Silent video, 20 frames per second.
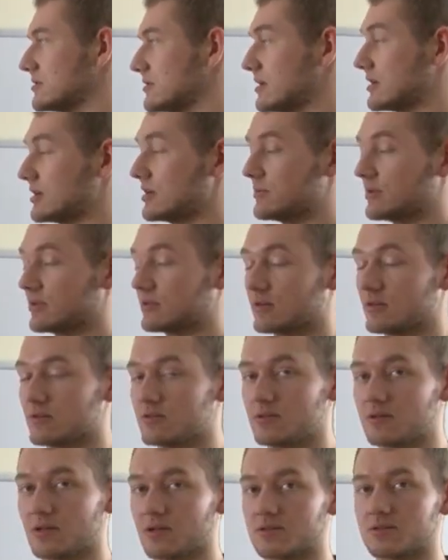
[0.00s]
Do jakiej
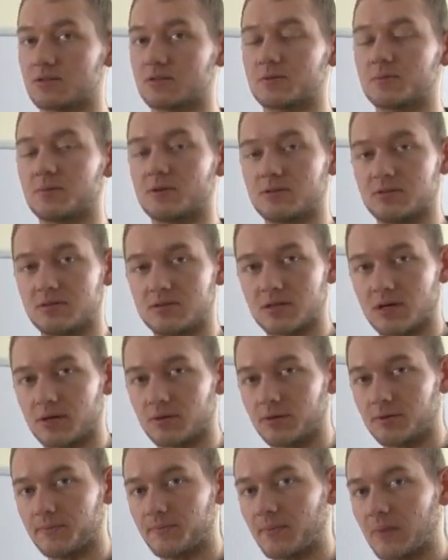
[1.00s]
prędkości należy rozpędzić
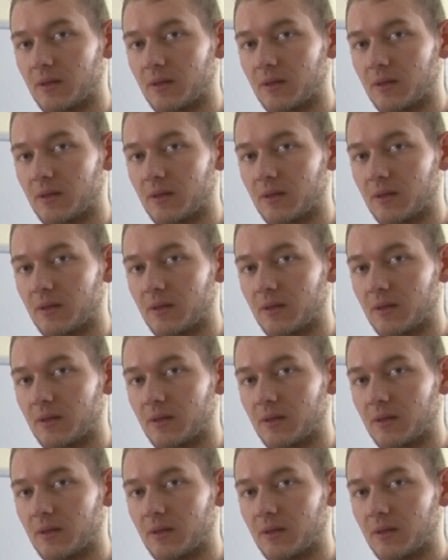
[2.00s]
ciało,